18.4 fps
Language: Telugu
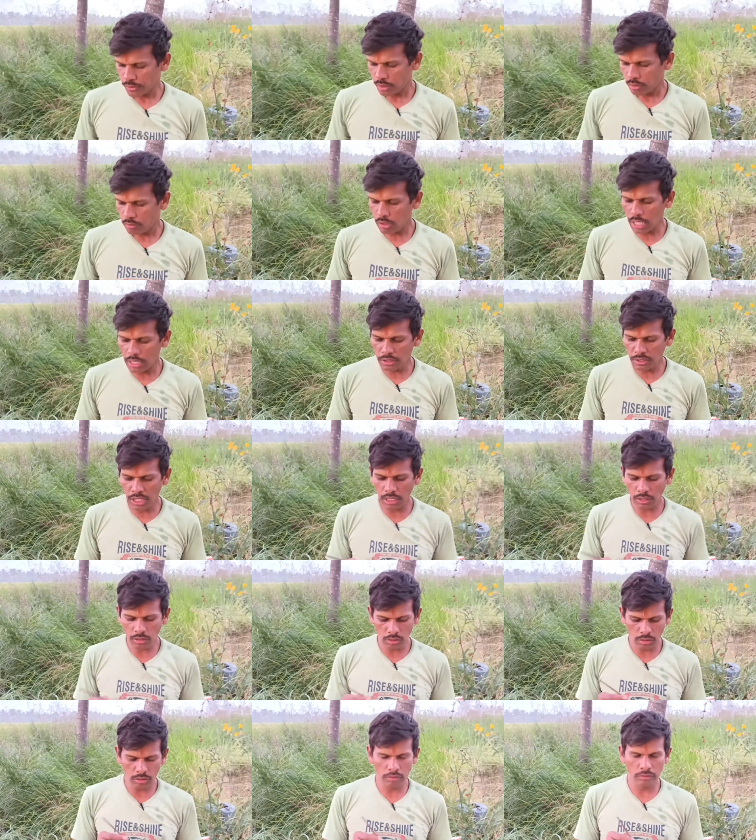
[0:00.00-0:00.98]
వాళ్ళు
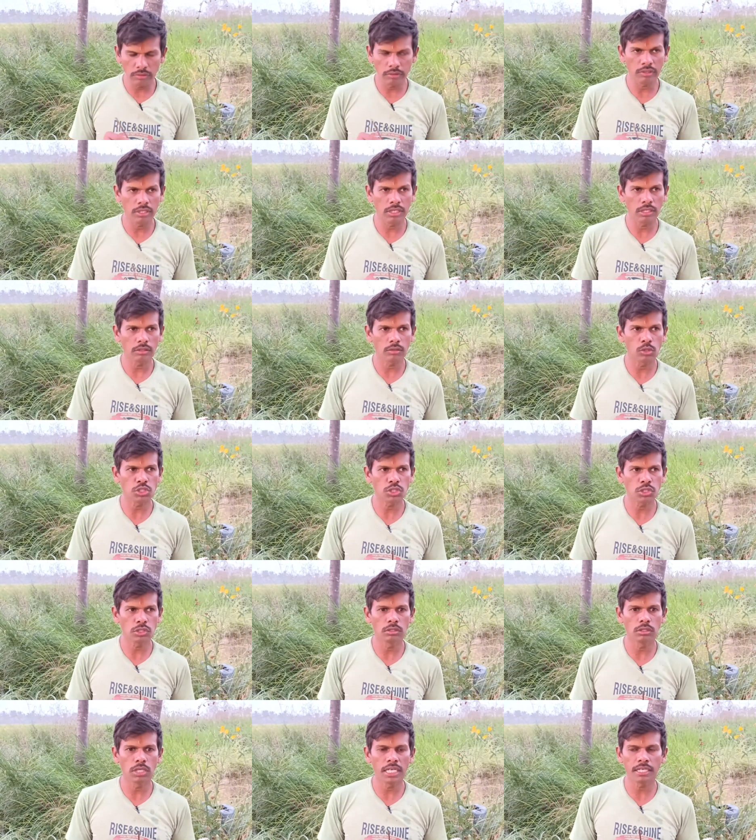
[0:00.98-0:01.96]
నాకు కొంచెం
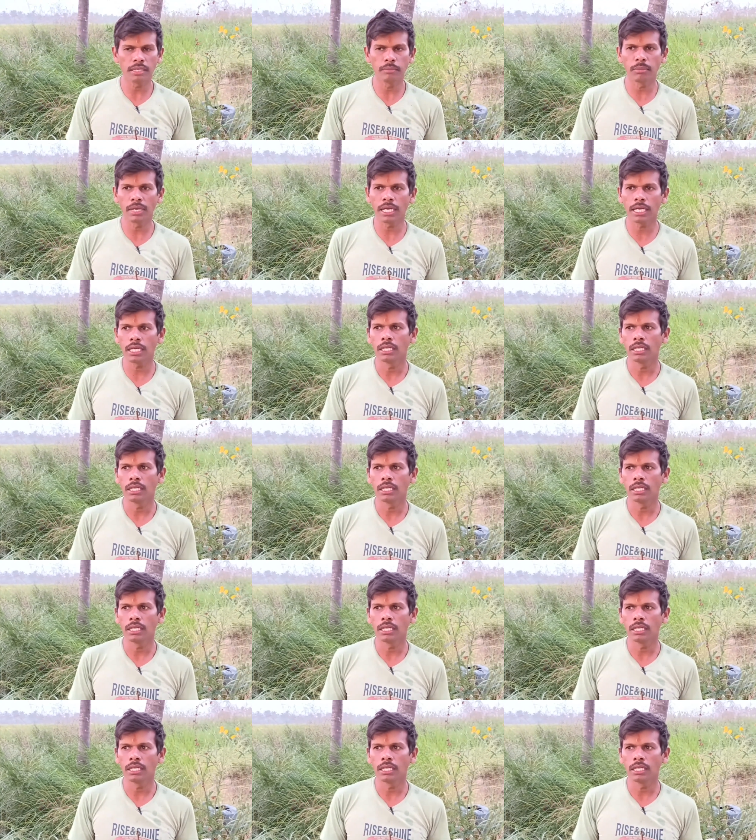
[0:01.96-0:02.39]
అంటే మన